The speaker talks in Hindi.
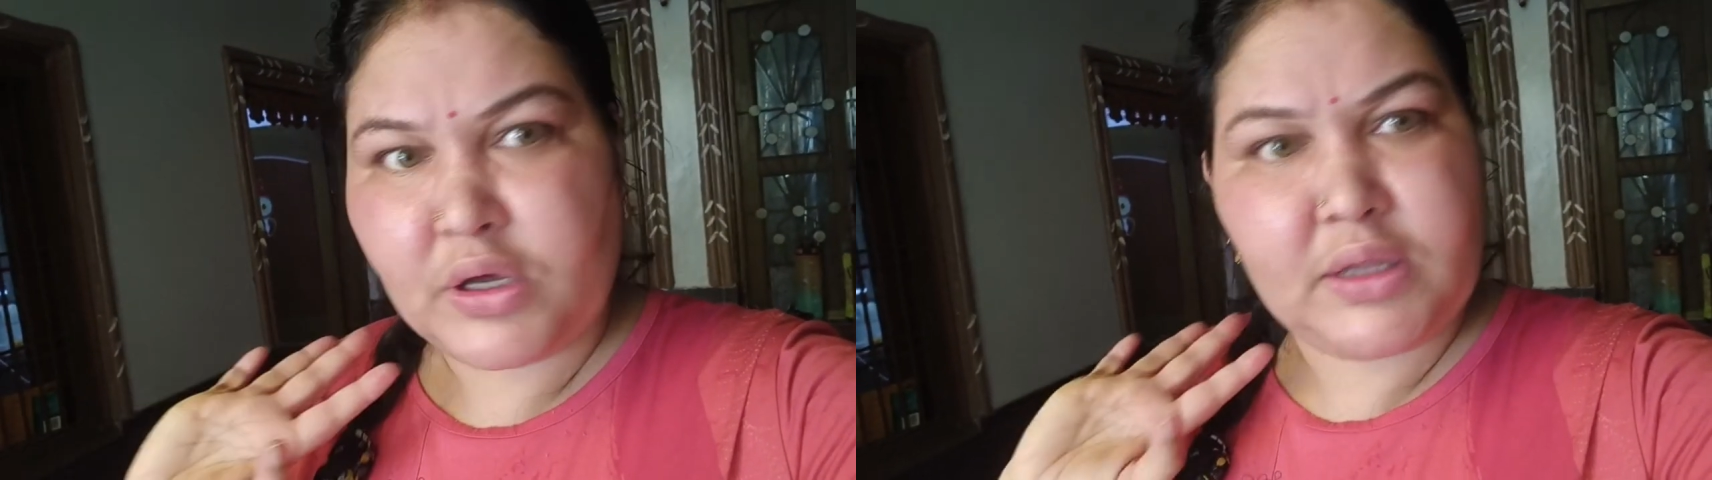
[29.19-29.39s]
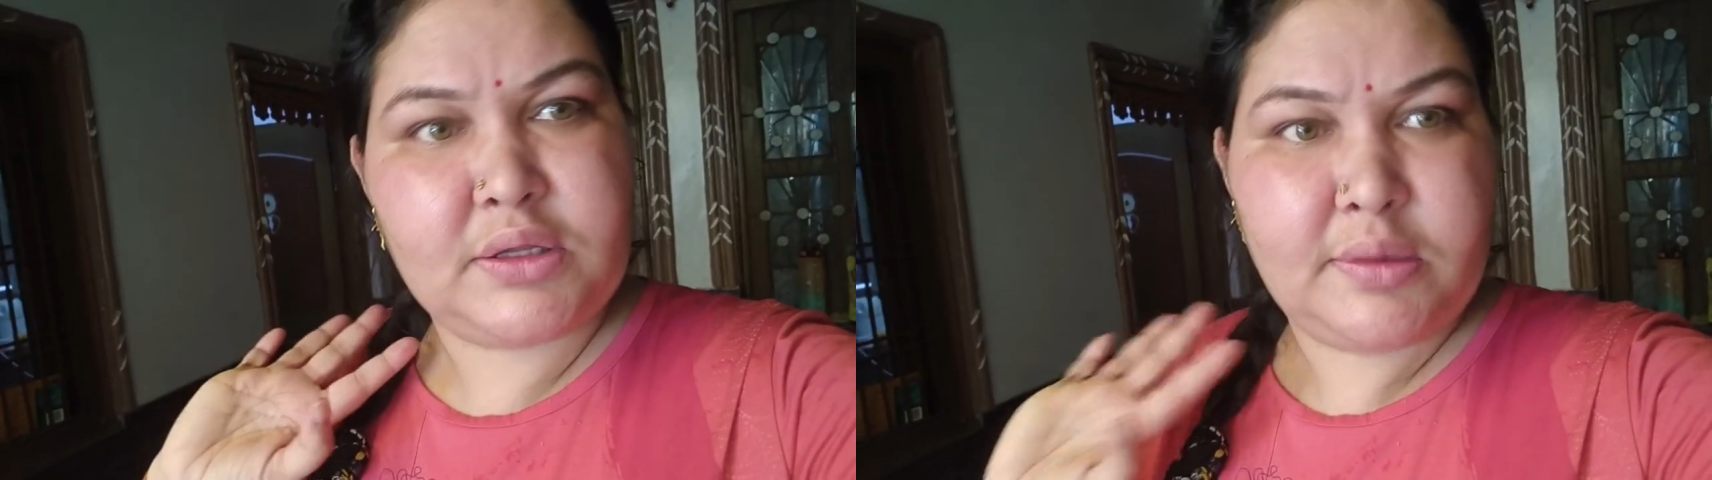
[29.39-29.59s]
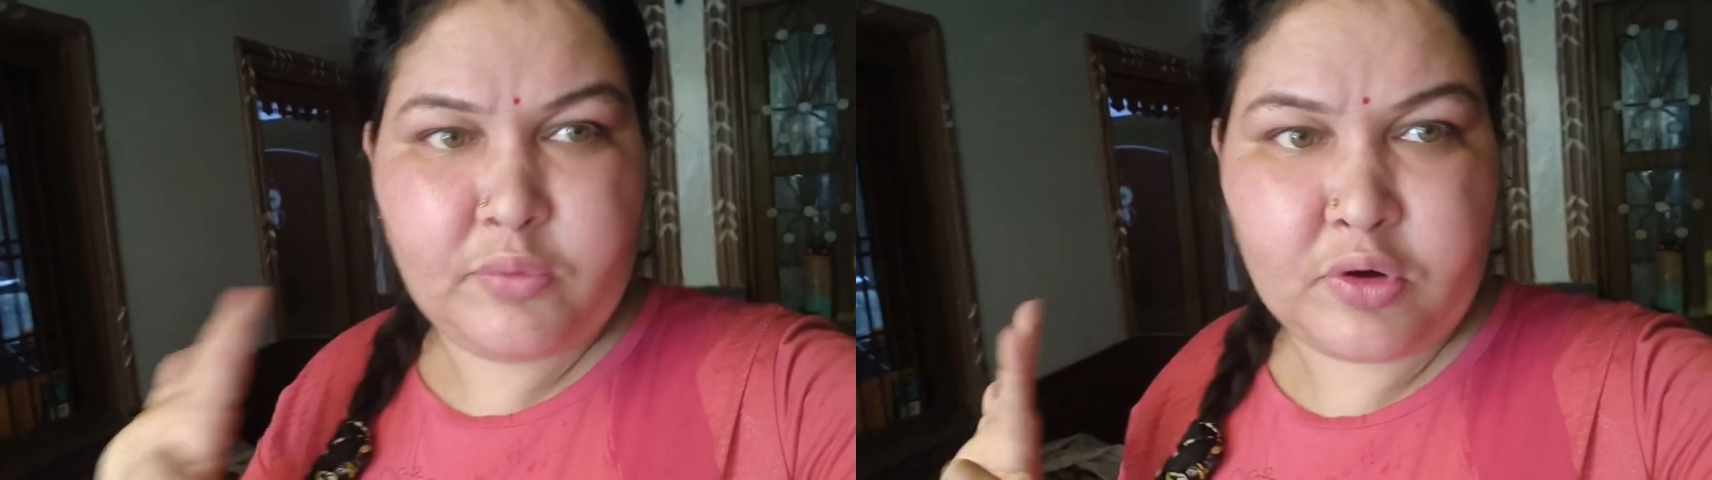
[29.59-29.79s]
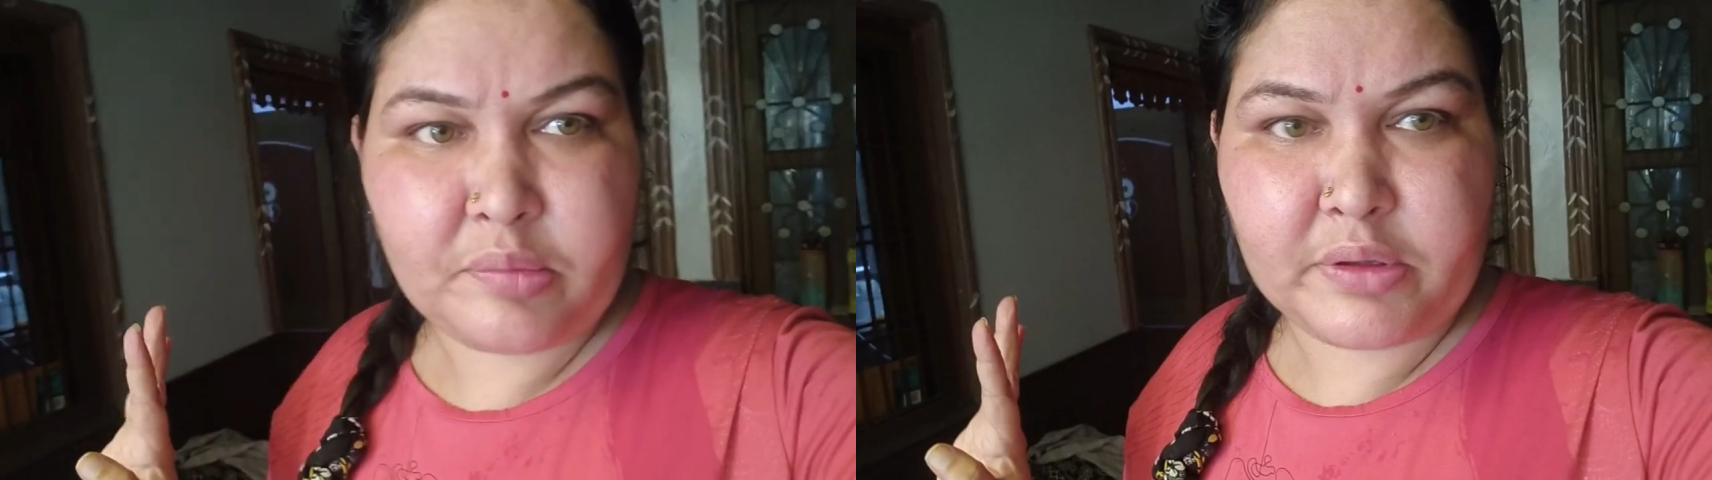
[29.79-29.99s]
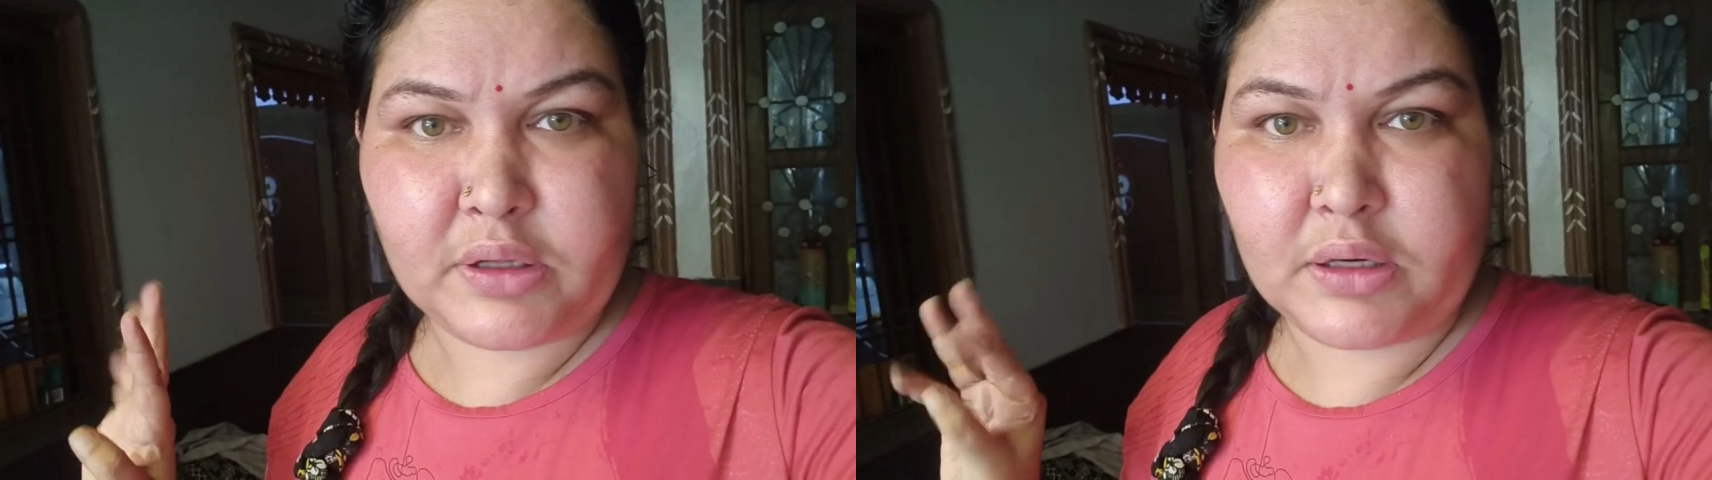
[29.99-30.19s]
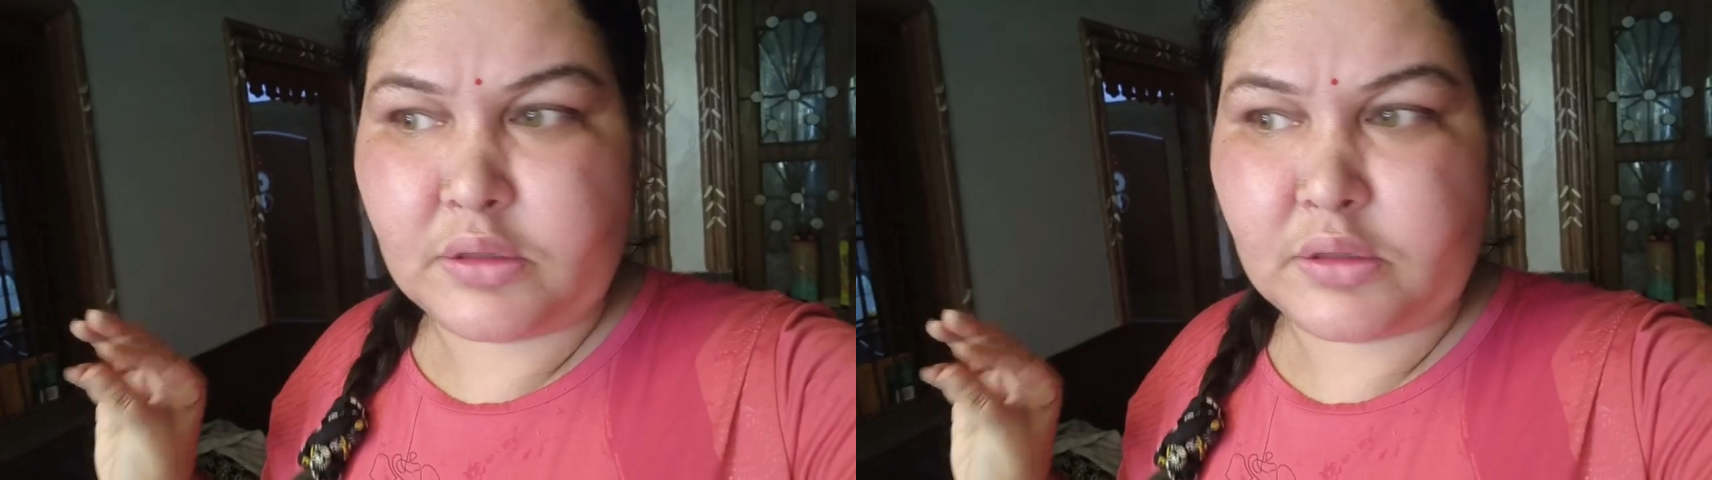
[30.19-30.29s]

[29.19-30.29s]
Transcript: चालती है मोटर बंद करी